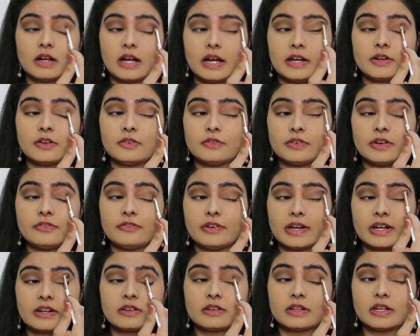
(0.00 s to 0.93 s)
काइंड ऑफ
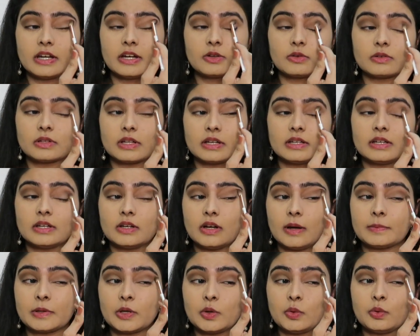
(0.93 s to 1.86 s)
इफेक्ट क्रिएट होता है ये
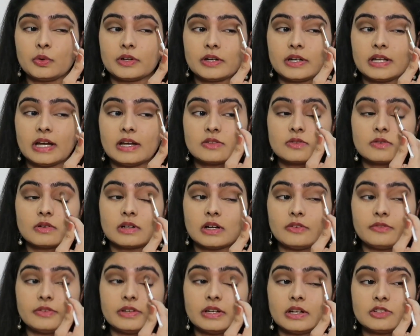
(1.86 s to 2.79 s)
आपकी हुडेड आइज को
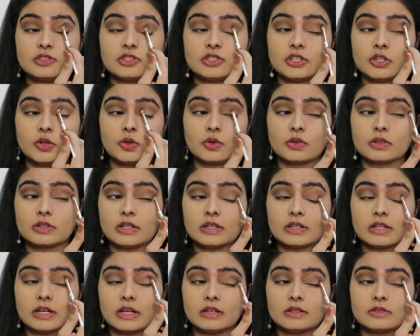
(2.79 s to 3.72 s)
काफ़ी अच्छी लुक
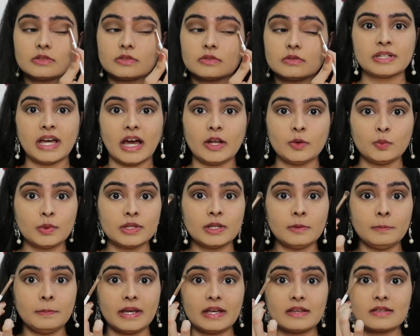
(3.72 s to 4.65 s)
देता है सो डन
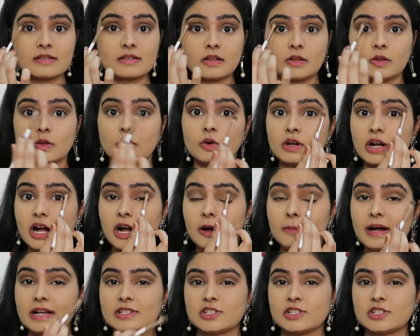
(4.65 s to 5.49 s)
विद द बेस लुक अब